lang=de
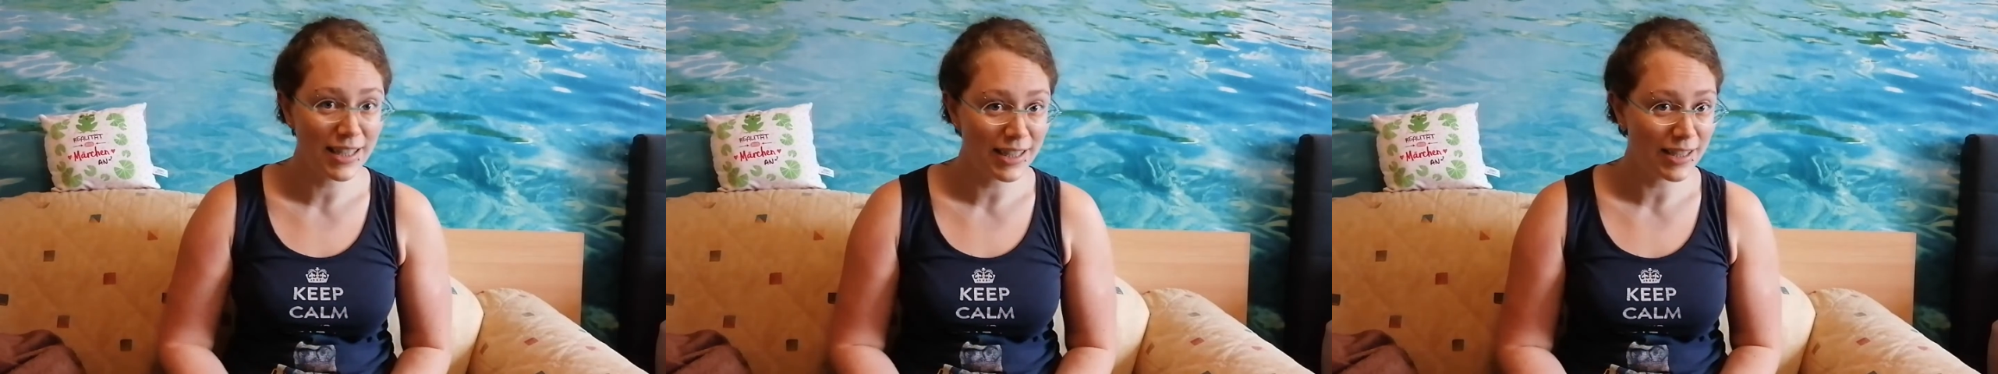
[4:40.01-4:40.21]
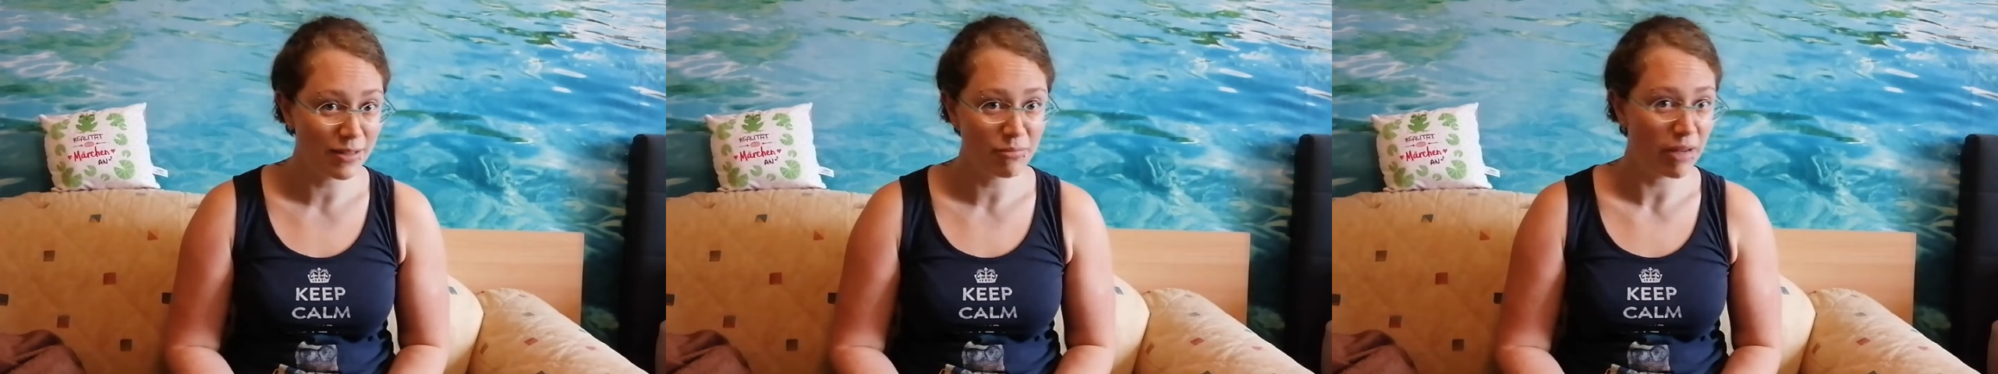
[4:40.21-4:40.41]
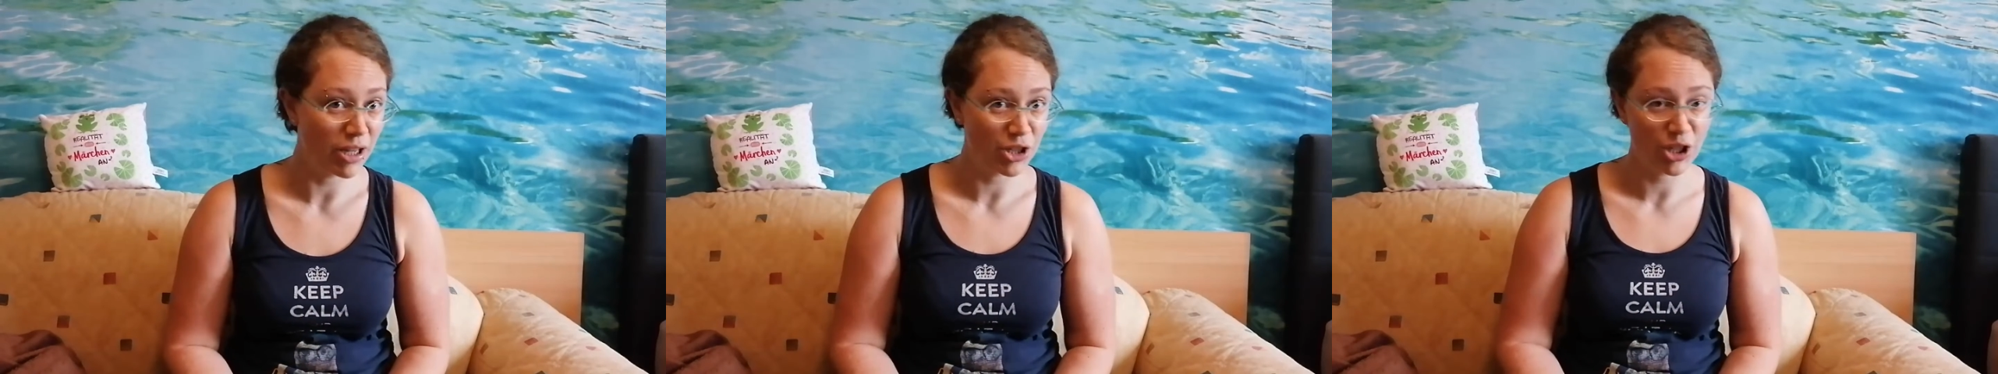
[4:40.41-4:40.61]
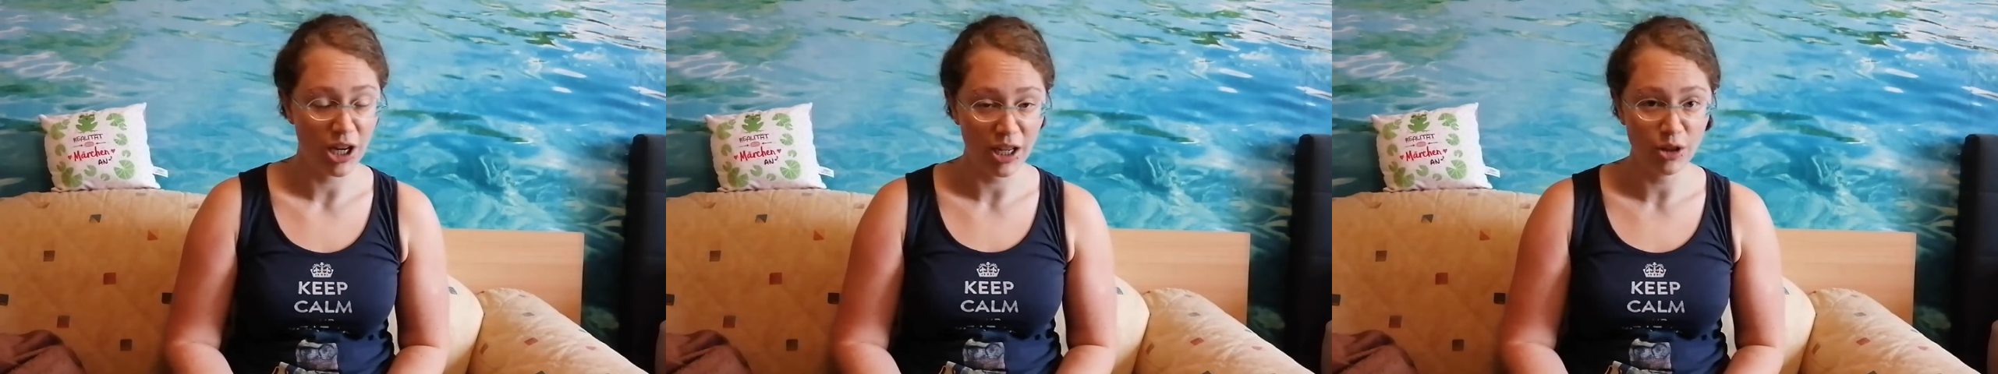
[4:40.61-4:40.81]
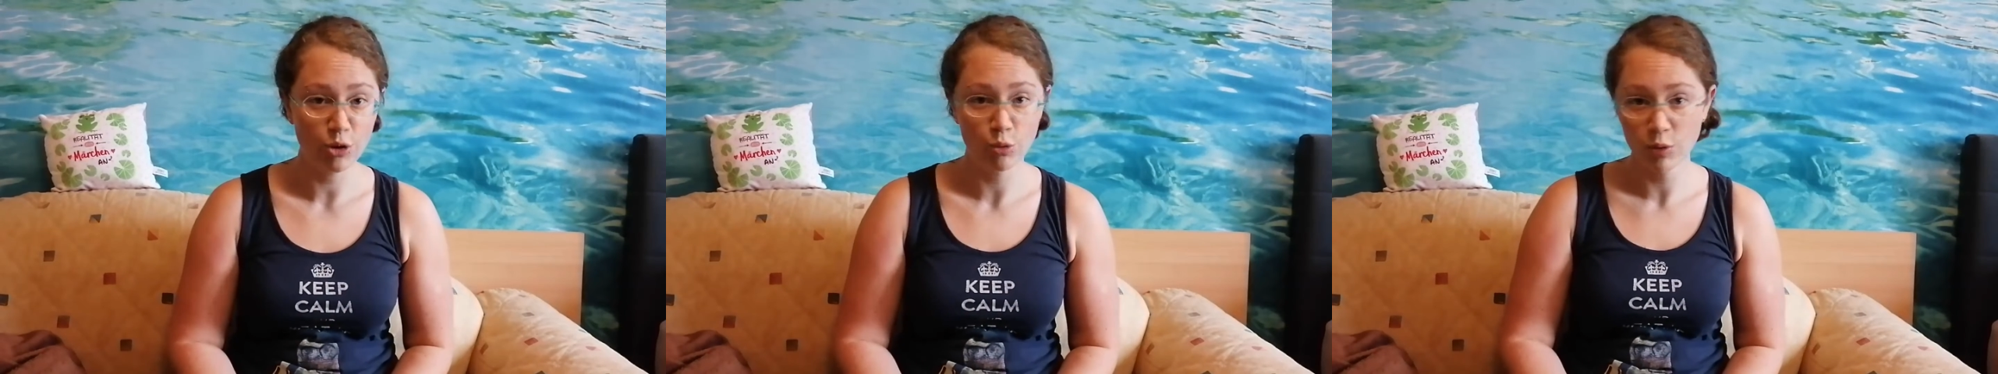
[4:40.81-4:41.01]
die die
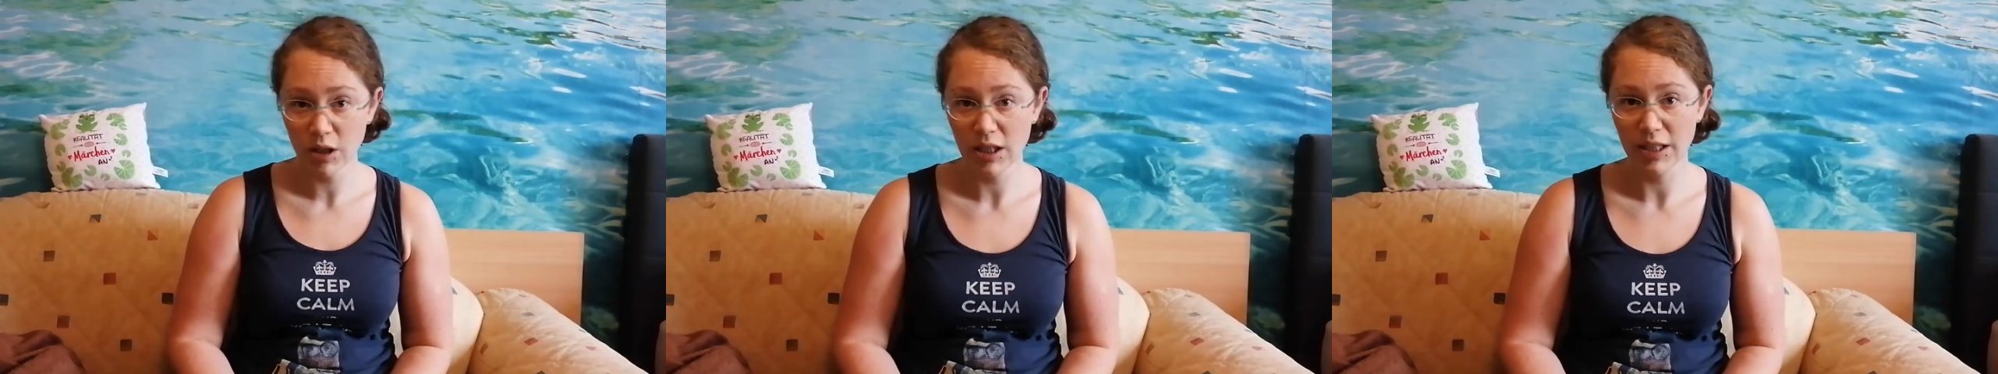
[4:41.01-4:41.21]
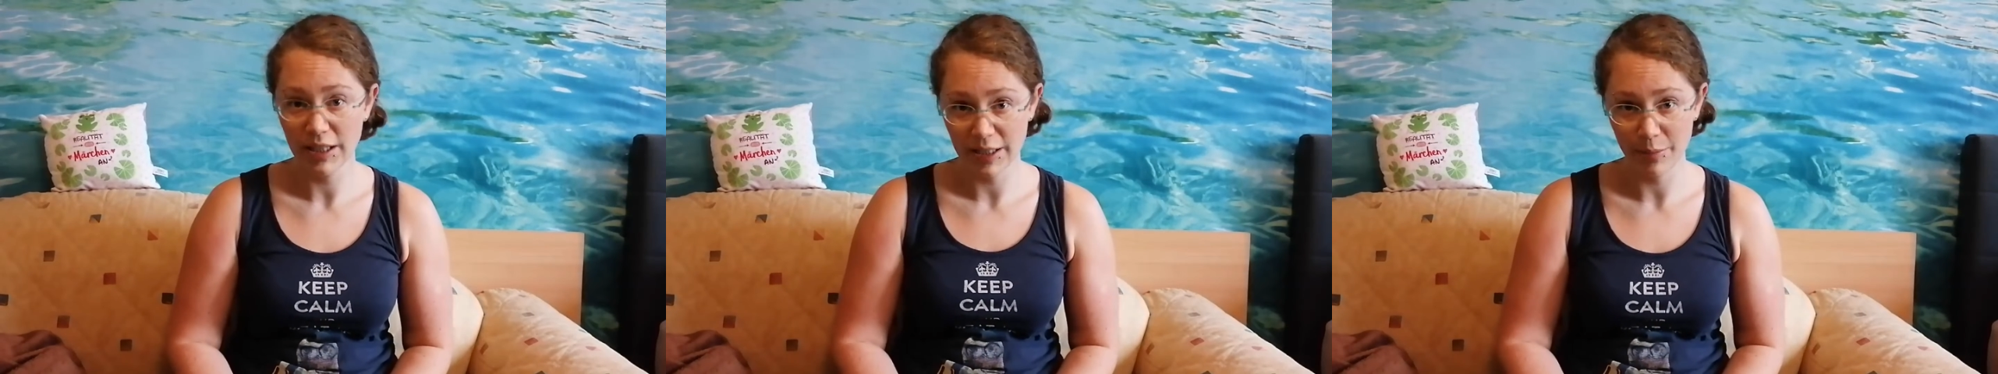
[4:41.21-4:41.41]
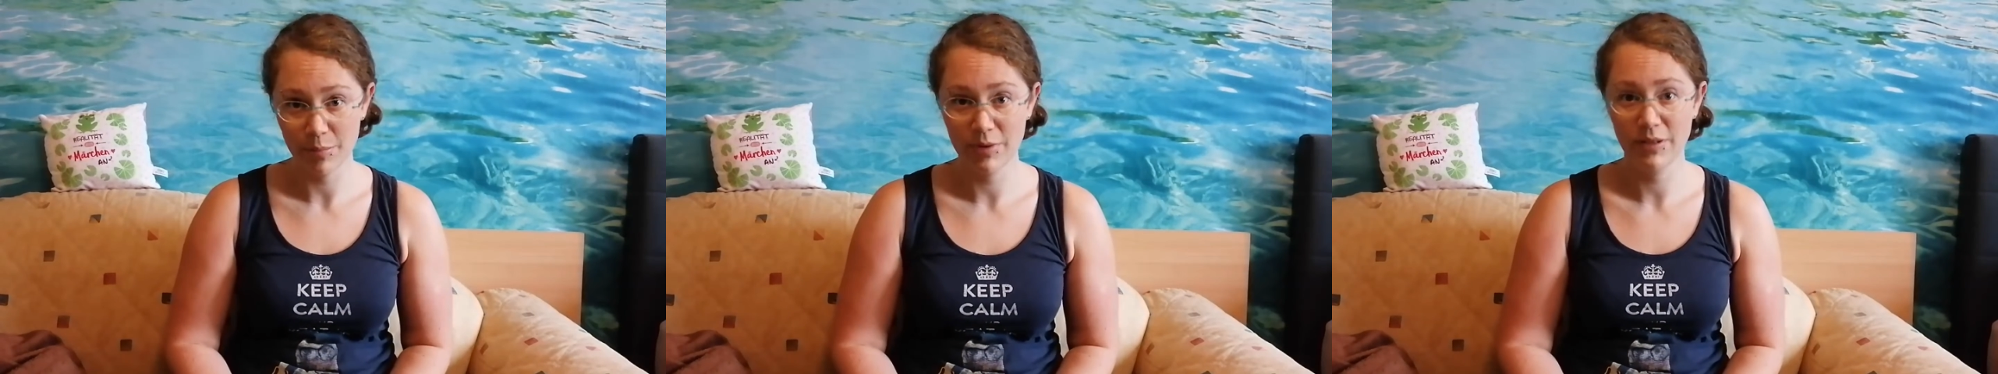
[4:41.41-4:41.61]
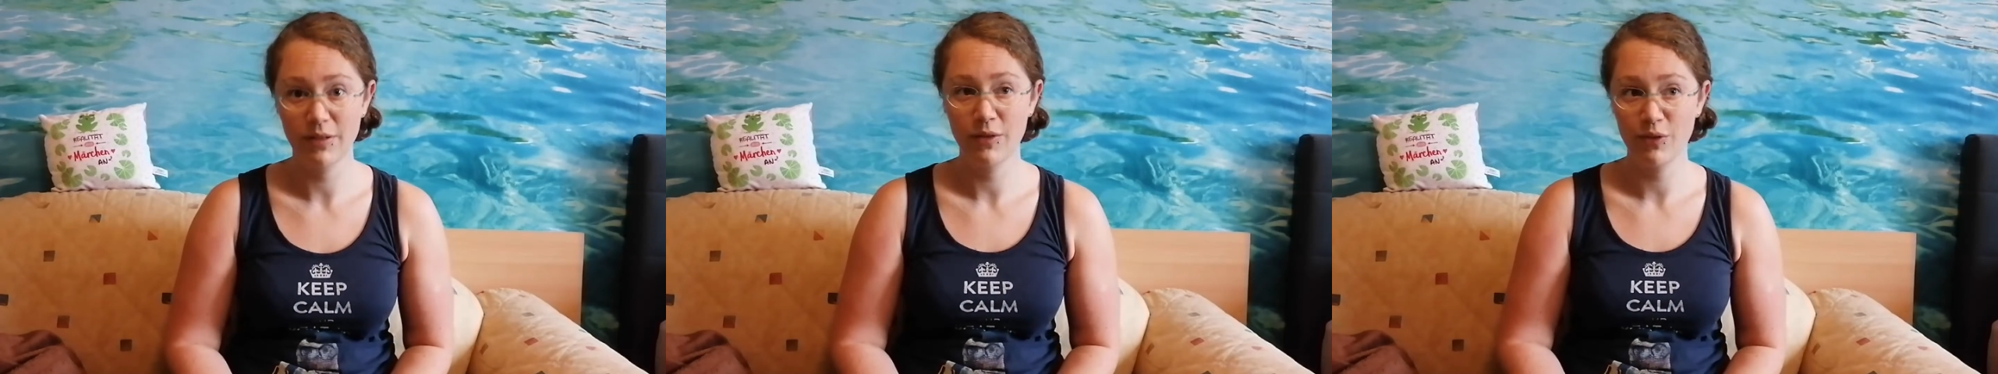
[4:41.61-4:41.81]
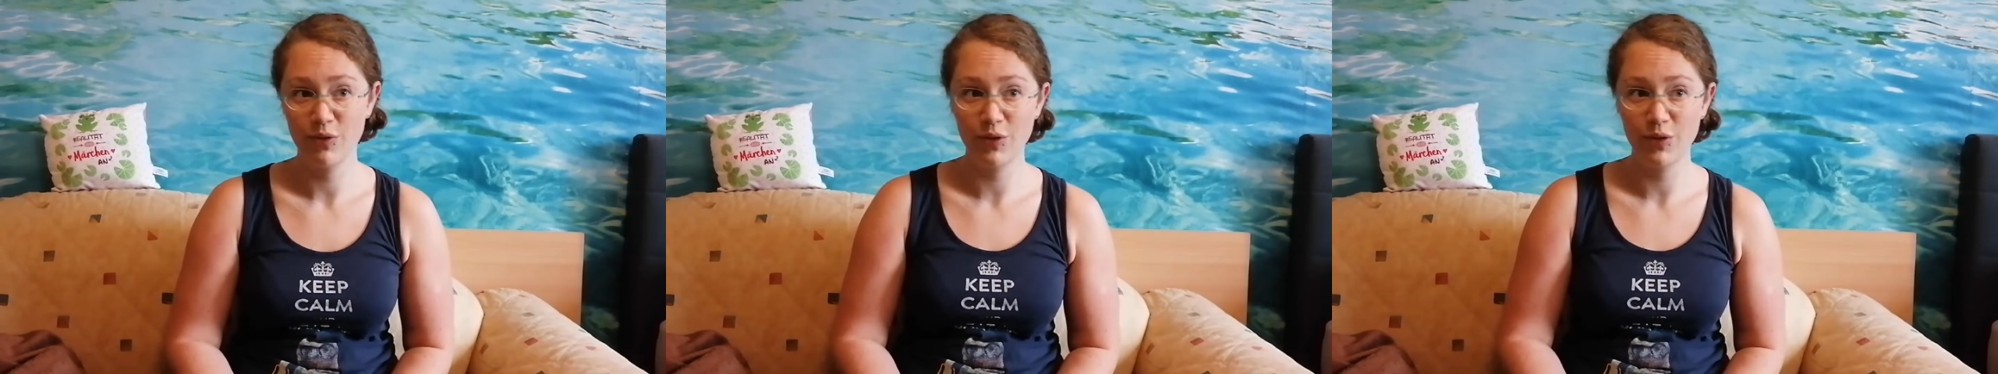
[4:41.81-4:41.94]
Menschheit durchlebt.